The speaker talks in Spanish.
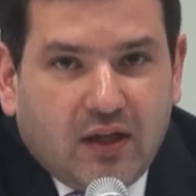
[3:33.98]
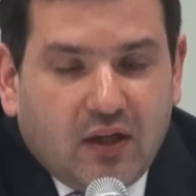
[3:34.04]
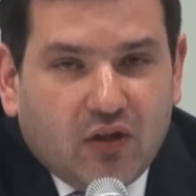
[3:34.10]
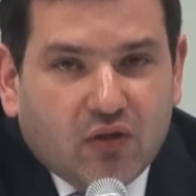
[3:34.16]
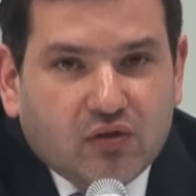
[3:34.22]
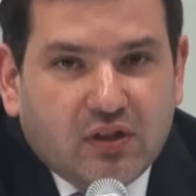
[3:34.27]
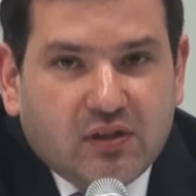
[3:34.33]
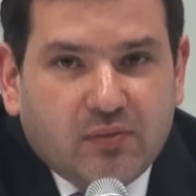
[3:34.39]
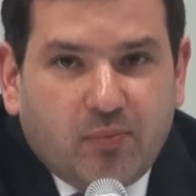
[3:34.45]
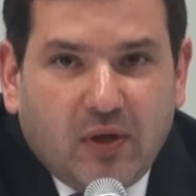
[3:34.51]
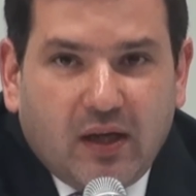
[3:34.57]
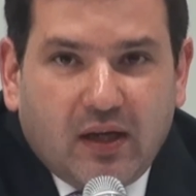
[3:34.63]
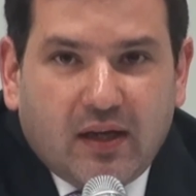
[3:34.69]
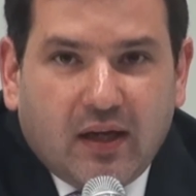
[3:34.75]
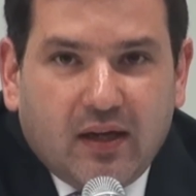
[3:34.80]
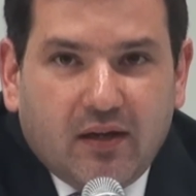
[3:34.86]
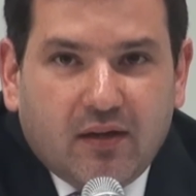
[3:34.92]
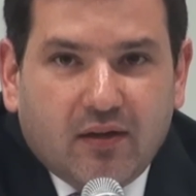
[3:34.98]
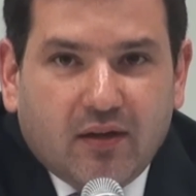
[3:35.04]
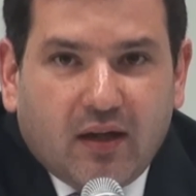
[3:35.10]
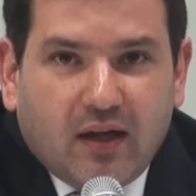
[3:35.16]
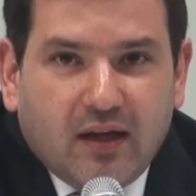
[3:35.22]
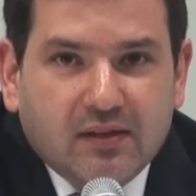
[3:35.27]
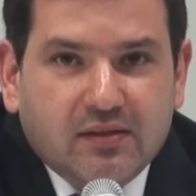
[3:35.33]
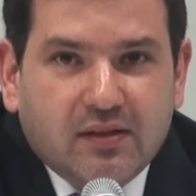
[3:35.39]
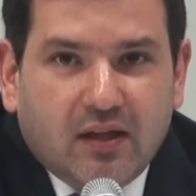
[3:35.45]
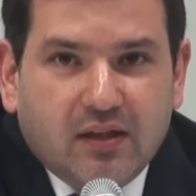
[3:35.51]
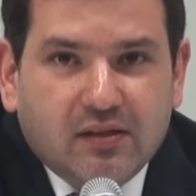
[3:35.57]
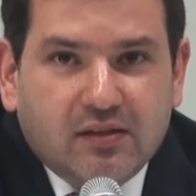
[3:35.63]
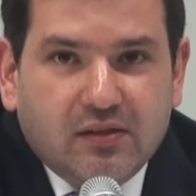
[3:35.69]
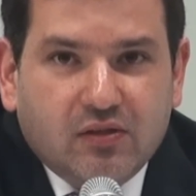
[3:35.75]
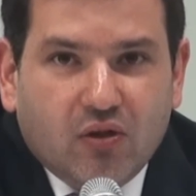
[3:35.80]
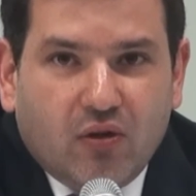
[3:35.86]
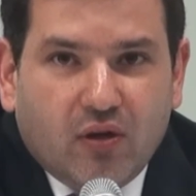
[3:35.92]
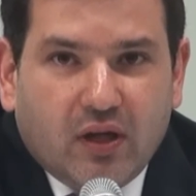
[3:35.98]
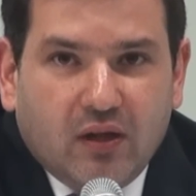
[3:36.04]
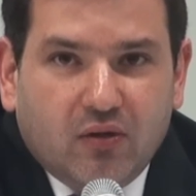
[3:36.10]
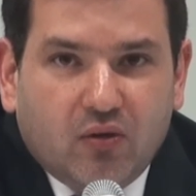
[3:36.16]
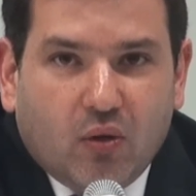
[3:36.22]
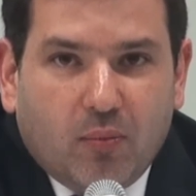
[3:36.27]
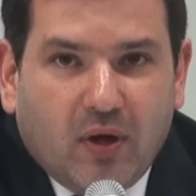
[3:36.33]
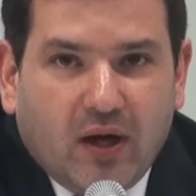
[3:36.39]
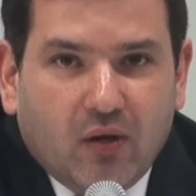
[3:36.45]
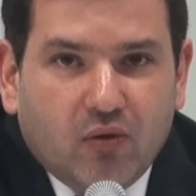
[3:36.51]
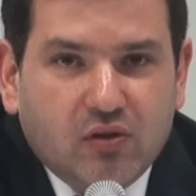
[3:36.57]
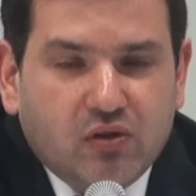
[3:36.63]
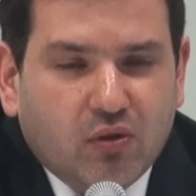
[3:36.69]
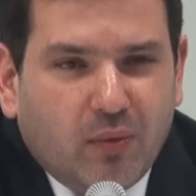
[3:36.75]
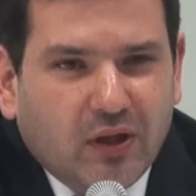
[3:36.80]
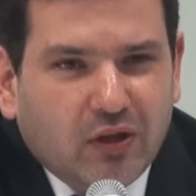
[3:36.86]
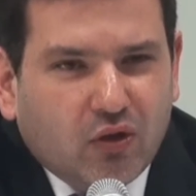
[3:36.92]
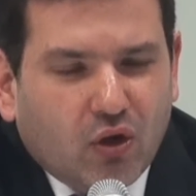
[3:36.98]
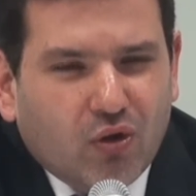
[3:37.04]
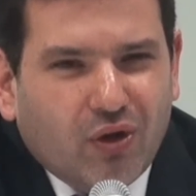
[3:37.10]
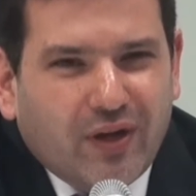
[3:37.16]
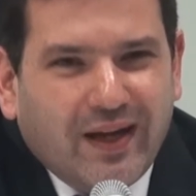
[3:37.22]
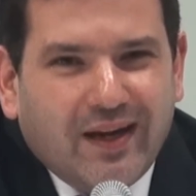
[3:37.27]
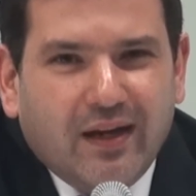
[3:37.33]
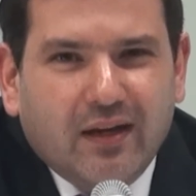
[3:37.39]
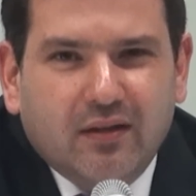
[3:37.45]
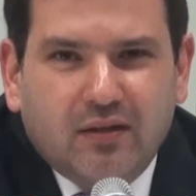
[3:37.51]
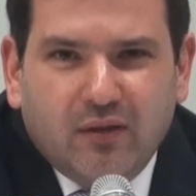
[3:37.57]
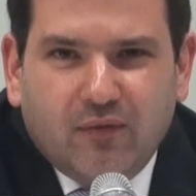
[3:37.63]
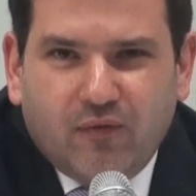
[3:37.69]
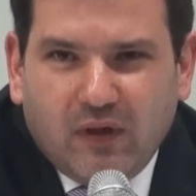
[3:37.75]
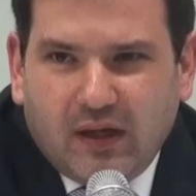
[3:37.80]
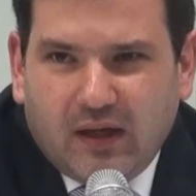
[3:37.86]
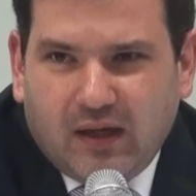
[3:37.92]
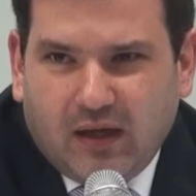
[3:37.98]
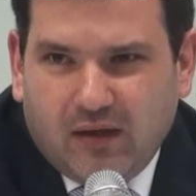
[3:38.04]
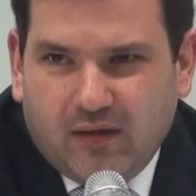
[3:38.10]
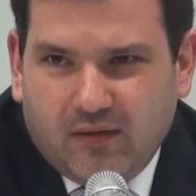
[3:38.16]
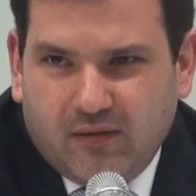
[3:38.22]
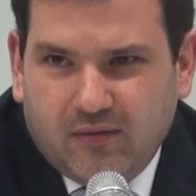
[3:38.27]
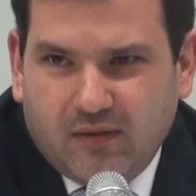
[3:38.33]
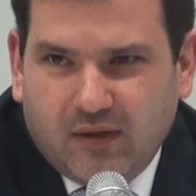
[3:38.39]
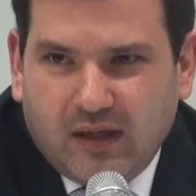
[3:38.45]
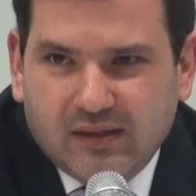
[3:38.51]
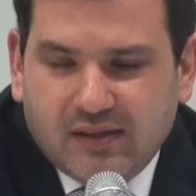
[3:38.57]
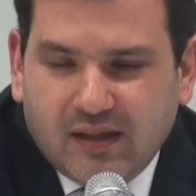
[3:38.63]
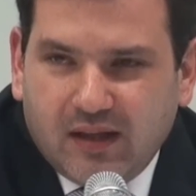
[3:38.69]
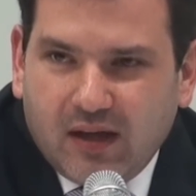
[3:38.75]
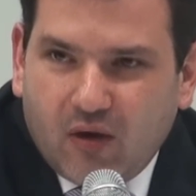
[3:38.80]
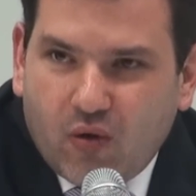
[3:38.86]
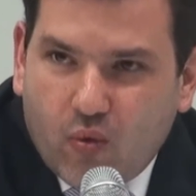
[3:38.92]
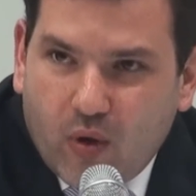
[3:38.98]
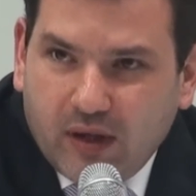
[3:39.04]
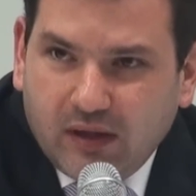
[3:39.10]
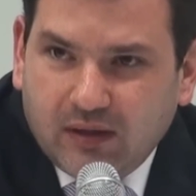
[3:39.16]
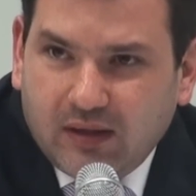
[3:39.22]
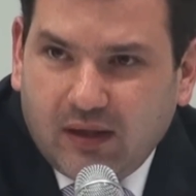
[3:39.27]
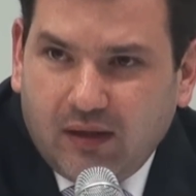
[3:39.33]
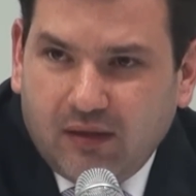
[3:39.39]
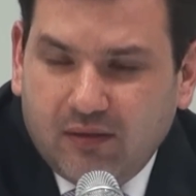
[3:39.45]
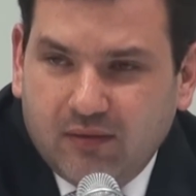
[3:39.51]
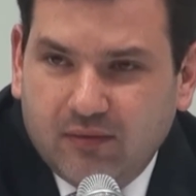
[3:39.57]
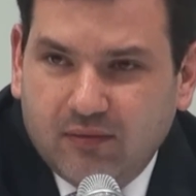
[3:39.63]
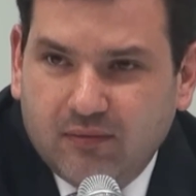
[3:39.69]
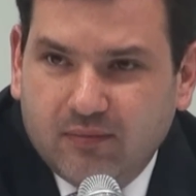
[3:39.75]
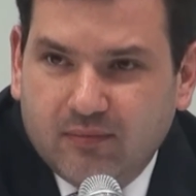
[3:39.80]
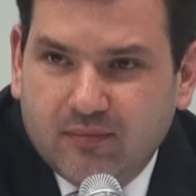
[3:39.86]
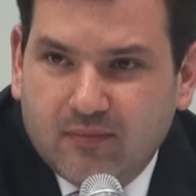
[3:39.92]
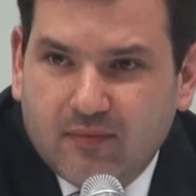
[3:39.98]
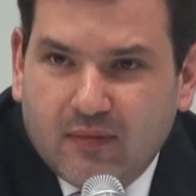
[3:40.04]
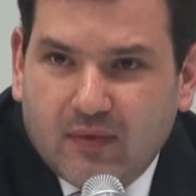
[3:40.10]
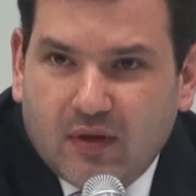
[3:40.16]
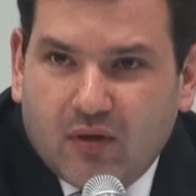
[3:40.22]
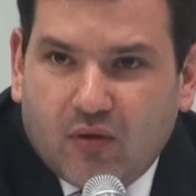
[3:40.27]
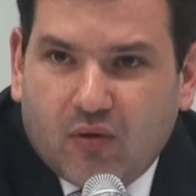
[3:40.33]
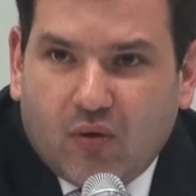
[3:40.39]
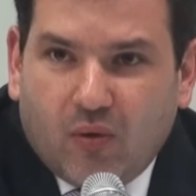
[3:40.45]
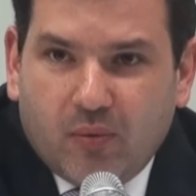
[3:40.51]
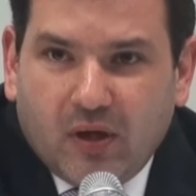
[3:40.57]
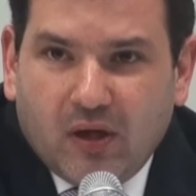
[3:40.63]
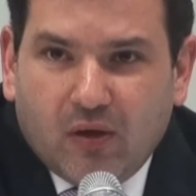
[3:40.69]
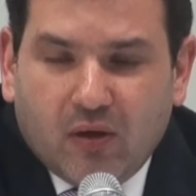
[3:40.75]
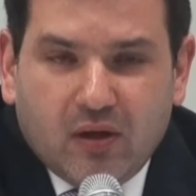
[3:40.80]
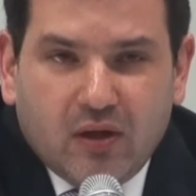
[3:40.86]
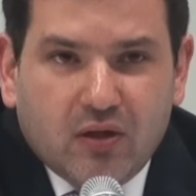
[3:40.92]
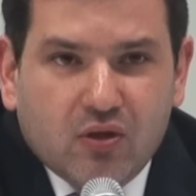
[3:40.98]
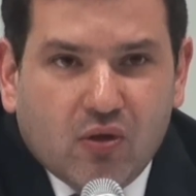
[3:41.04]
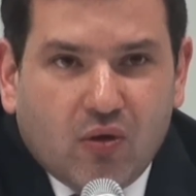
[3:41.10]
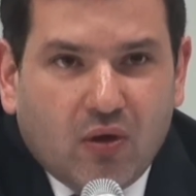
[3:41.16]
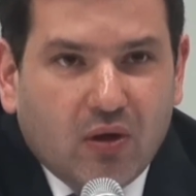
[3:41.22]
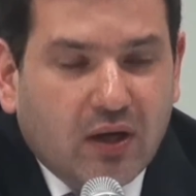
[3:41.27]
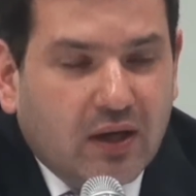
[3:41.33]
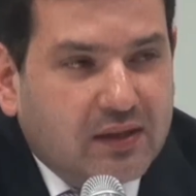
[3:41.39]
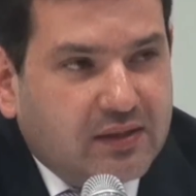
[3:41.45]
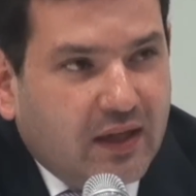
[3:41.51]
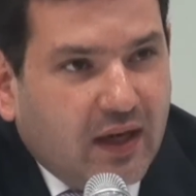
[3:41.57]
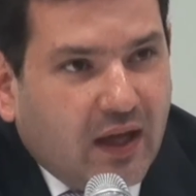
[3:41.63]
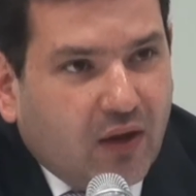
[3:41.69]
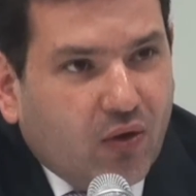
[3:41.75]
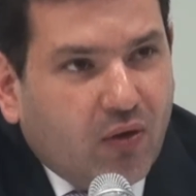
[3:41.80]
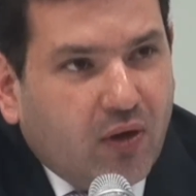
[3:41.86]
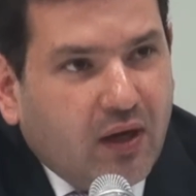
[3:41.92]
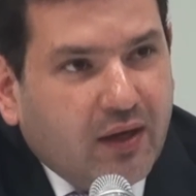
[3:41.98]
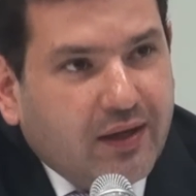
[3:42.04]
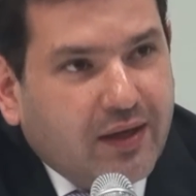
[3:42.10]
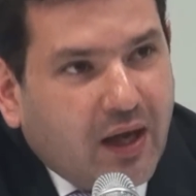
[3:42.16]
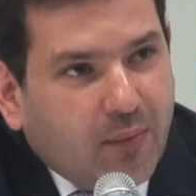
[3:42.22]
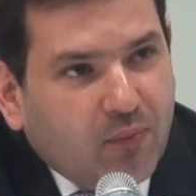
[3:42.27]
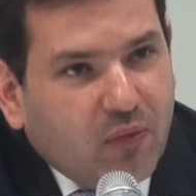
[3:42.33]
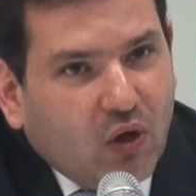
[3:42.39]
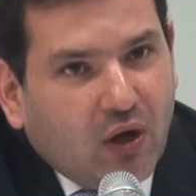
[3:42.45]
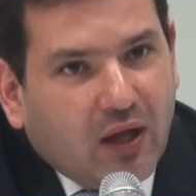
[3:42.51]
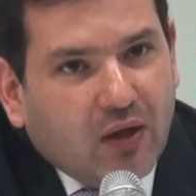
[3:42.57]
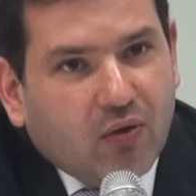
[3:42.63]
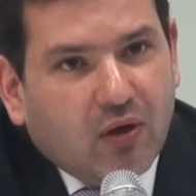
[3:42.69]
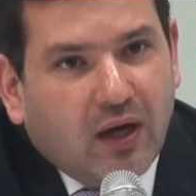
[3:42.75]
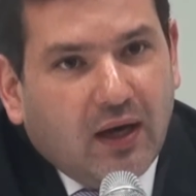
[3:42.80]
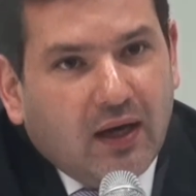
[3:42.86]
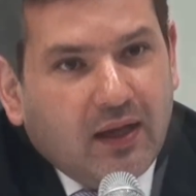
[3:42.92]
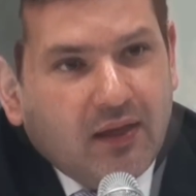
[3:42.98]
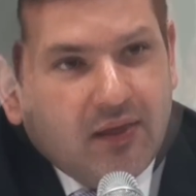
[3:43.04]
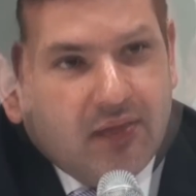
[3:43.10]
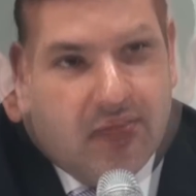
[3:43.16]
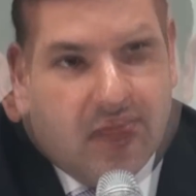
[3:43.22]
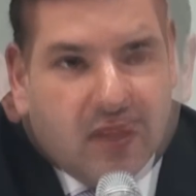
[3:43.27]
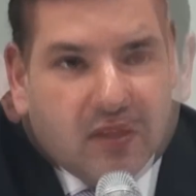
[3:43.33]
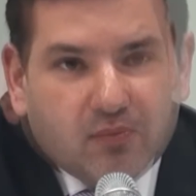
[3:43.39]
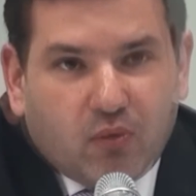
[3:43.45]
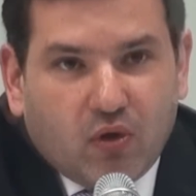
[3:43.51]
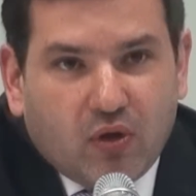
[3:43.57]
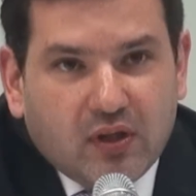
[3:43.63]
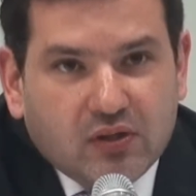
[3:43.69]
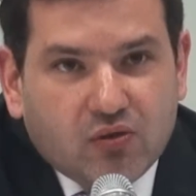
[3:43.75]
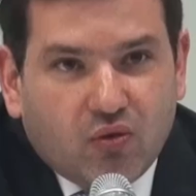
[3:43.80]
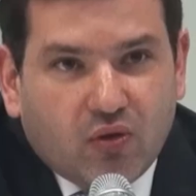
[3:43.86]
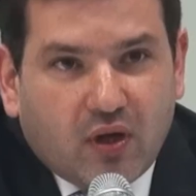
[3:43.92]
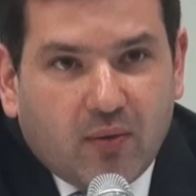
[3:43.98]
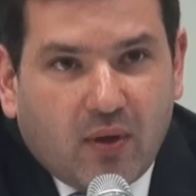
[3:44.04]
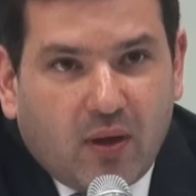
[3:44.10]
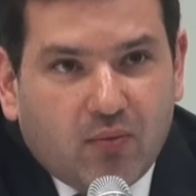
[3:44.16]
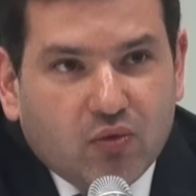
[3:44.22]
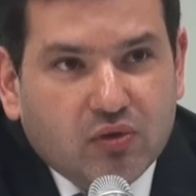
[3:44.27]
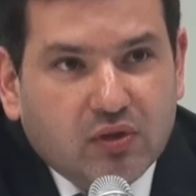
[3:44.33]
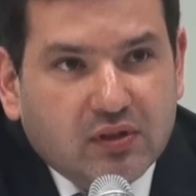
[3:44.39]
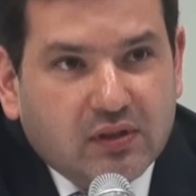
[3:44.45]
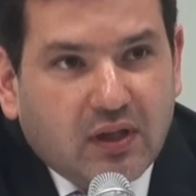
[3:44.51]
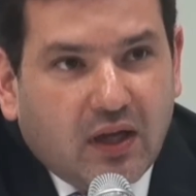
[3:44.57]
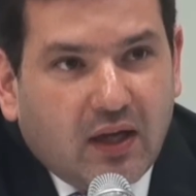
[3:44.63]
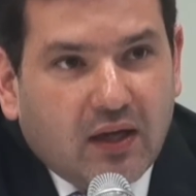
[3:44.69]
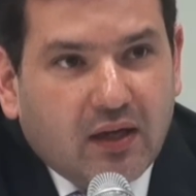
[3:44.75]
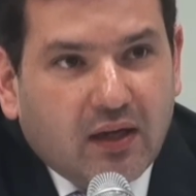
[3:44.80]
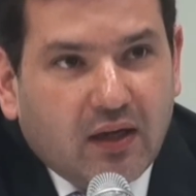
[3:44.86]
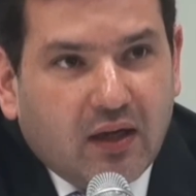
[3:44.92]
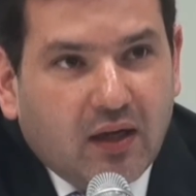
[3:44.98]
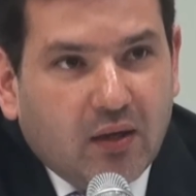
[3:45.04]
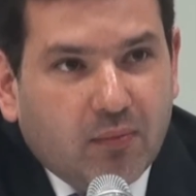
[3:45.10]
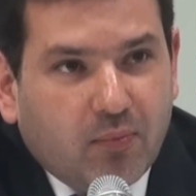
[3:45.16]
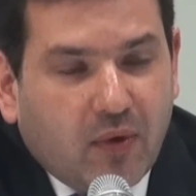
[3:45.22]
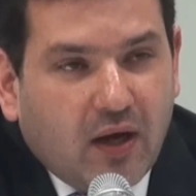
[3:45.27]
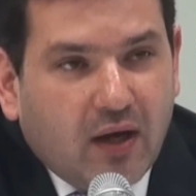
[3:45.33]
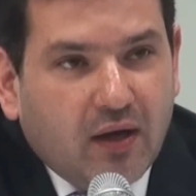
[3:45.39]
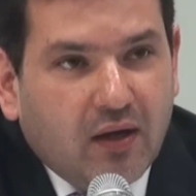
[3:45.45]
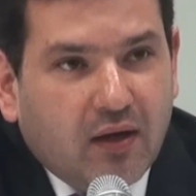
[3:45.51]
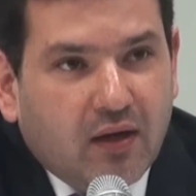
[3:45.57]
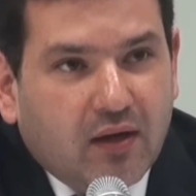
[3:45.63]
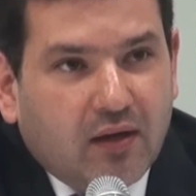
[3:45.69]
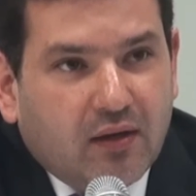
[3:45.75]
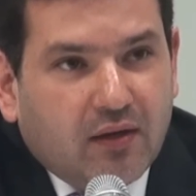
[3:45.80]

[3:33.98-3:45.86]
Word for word: y nos expliquen esta decisión que han tomado y sobre todo que rectifiquen, que se den cuenta, como bien lo ha dicho la senadora, que han violado la ley y es por eso que vamos a estar en el PAN,